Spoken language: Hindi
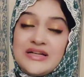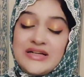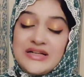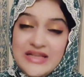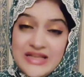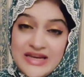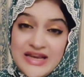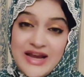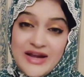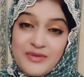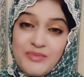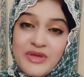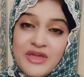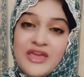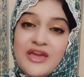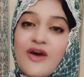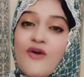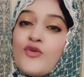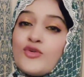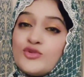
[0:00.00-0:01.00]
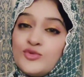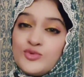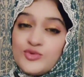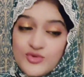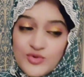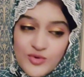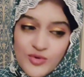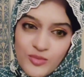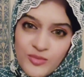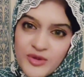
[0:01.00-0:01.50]
क्रिएट भी किया और
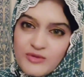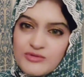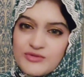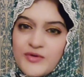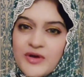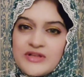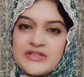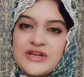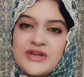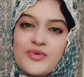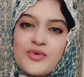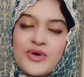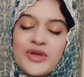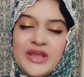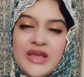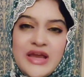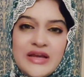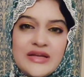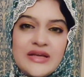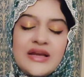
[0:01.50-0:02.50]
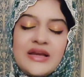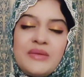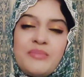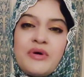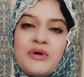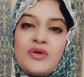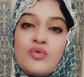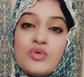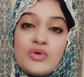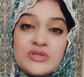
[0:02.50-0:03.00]
दूसरों को भी उस फासले को क्रिएट करने
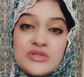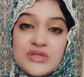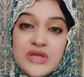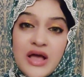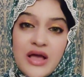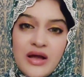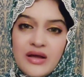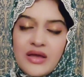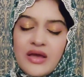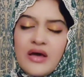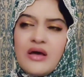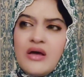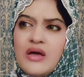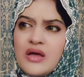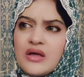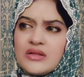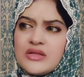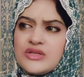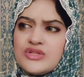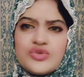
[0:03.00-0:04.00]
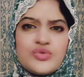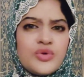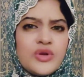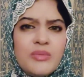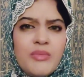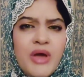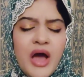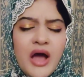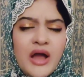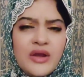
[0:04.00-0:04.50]
पर उकसाया गया द स्टोरी
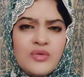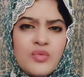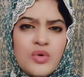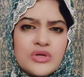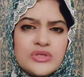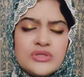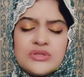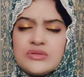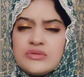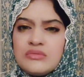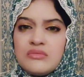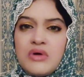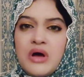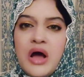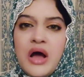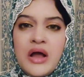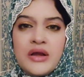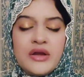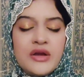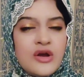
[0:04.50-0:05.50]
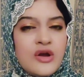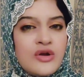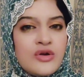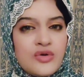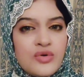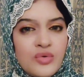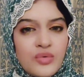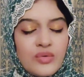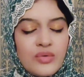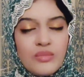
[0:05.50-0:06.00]
बिहाइंड वॉज आई
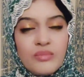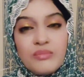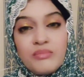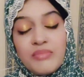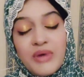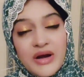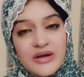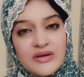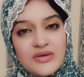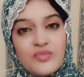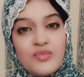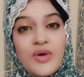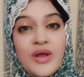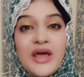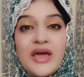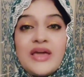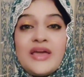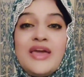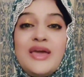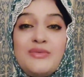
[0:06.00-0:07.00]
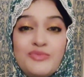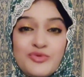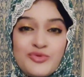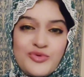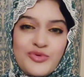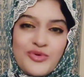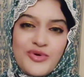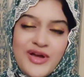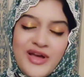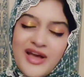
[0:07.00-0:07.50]
डिडेंट नो But when I came to
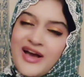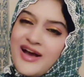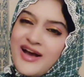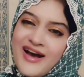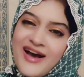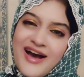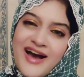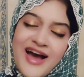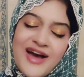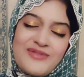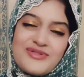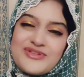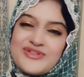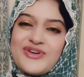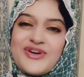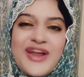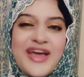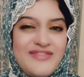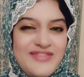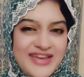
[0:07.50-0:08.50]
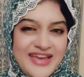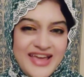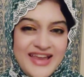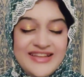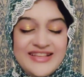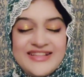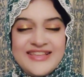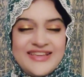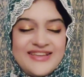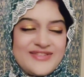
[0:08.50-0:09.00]
know, I was not having
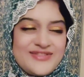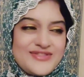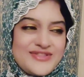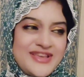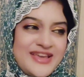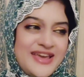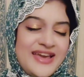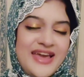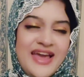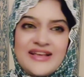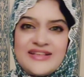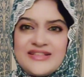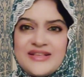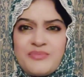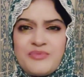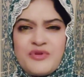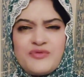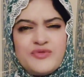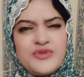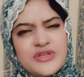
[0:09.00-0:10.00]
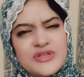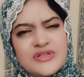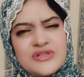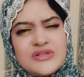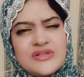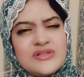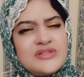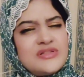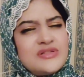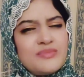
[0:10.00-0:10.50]
anything to say except of
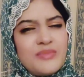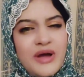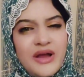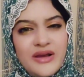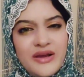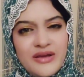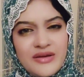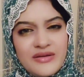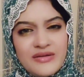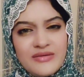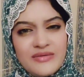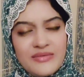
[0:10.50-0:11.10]
just smiling.